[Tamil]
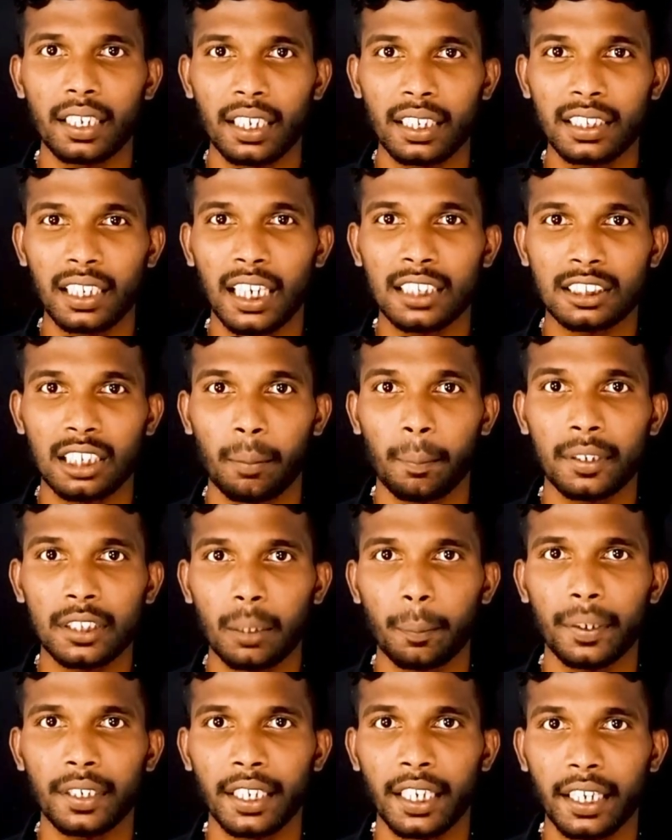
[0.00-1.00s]
இதில்
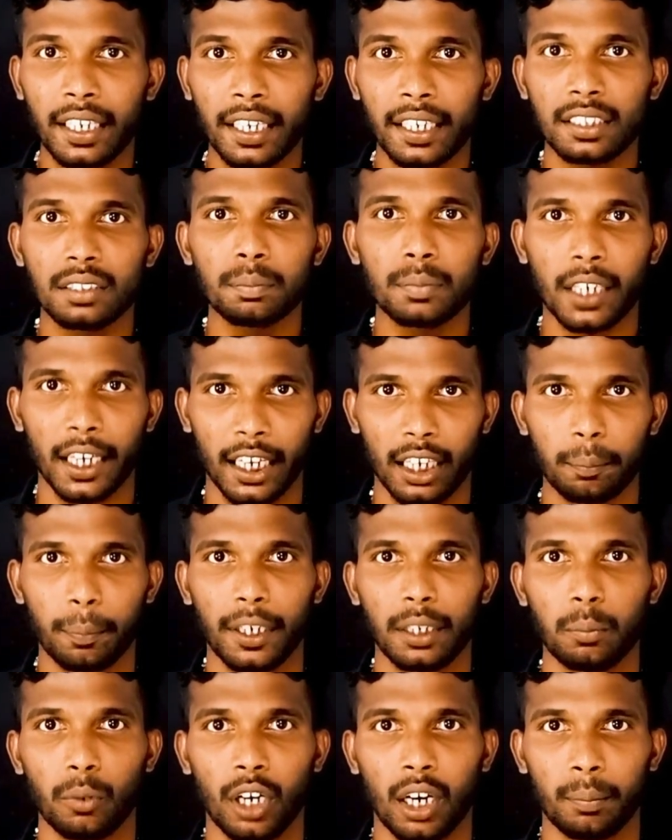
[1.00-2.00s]
சம்மந்தப்பட்டு இருக்கிறதும்
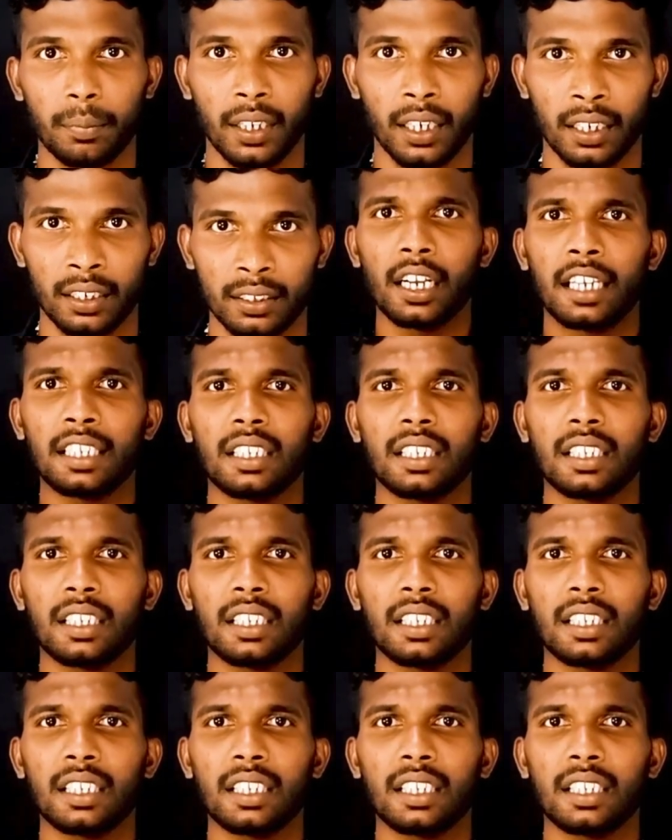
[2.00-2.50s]
கடற்படை முகாம் தான்